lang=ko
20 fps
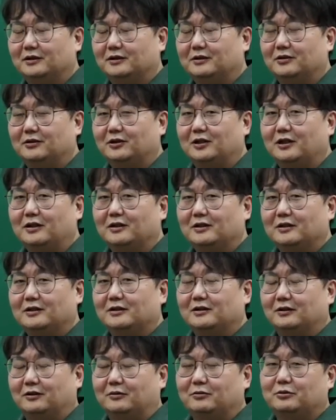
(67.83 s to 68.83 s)
그러나
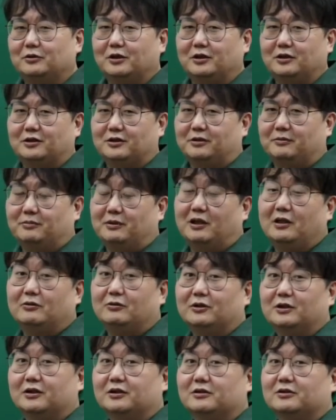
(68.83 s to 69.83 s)
여러분들이
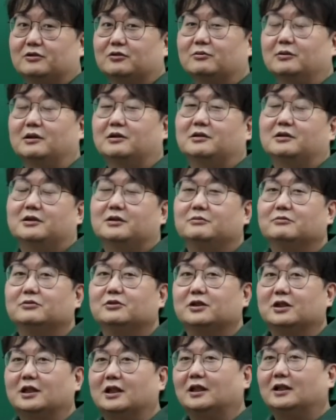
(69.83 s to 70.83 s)
접하고 있는 수많은
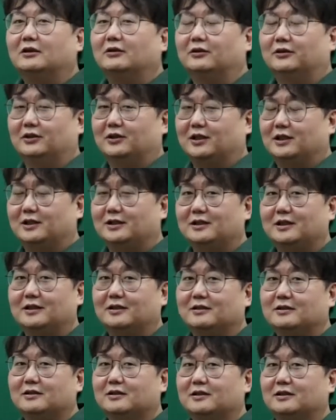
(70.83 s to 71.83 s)
신문이나 어떤
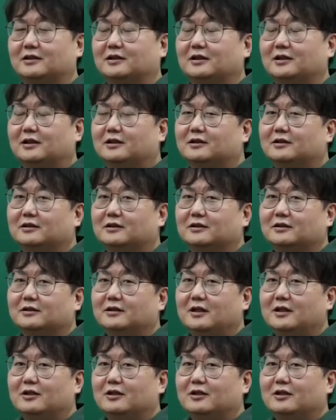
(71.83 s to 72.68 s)
SNS나 기타 등등